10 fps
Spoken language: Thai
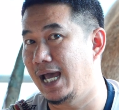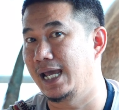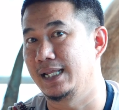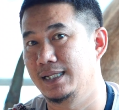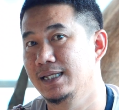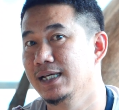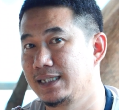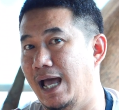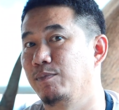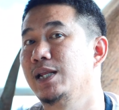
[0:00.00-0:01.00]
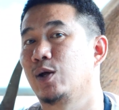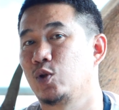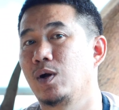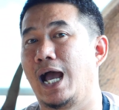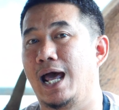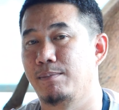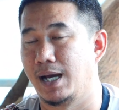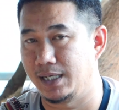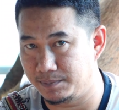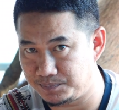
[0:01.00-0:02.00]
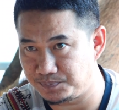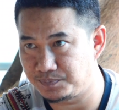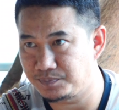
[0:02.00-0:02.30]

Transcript: ได้ตามที่เราต้องการมาเนี่ย